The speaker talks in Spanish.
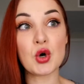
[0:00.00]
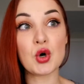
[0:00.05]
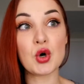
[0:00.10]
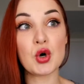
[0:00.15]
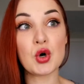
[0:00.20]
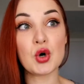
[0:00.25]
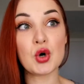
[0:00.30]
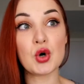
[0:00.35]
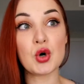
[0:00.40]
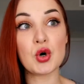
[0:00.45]

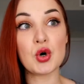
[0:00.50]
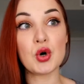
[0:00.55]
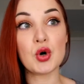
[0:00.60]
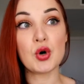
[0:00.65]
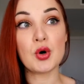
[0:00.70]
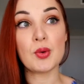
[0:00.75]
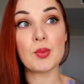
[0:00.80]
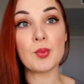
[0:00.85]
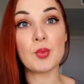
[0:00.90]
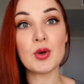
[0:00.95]

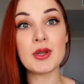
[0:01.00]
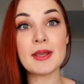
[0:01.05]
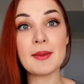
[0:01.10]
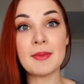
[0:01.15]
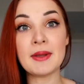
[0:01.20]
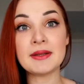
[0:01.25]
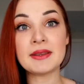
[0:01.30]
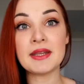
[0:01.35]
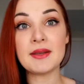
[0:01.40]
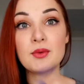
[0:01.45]
o muy
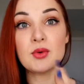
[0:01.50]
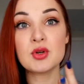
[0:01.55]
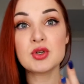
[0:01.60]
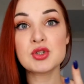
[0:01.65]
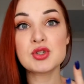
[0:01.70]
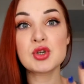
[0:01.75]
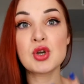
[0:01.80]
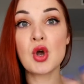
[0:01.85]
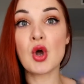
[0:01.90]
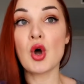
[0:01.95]

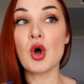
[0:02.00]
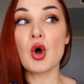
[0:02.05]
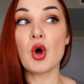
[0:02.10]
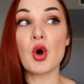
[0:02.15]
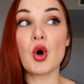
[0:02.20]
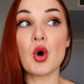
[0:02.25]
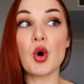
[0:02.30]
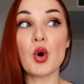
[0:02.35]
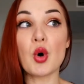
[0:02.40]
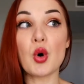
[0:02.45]
llamativos
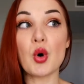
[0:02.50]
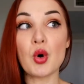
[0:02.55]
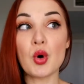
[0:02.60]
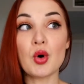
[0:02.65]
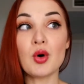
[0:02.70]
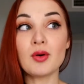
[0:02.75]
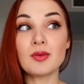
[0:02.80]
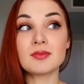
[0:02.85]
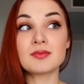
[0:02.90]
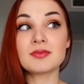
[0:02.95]

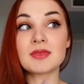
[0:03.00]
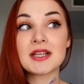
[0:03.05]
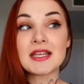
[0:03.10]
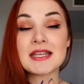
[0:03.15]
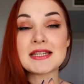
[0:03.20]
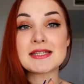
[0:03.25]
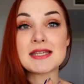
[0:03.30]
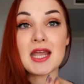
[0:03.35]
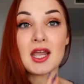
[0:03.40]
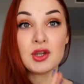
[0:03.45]
o
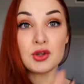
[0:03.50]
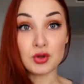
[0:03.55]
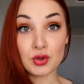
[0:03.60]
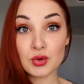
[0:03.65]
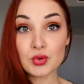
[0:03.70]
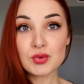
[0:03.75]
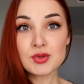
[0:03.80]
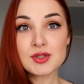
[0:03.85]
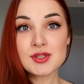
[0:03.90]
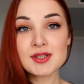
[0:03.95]
que sean
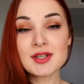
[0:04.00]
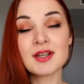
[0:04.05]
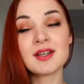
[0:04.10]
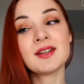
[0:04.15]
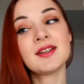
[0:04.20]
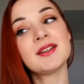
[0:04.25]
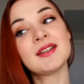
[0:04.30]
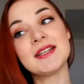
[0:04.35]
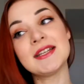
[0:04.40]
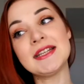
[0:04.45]
nudes
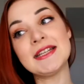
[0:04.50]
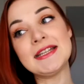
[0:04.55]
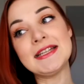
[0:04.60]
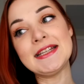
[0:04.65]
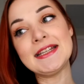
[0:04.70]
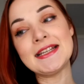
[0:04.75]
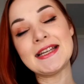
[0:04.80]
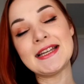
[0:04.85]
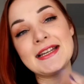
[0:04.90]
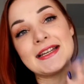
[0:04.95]

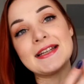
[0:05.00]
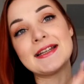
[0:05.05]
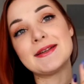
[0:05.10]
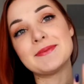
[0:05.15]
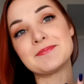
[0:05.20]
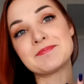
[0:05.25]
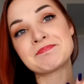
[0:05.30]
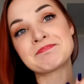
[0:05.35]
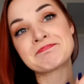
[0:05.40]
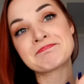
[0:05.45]
y eh,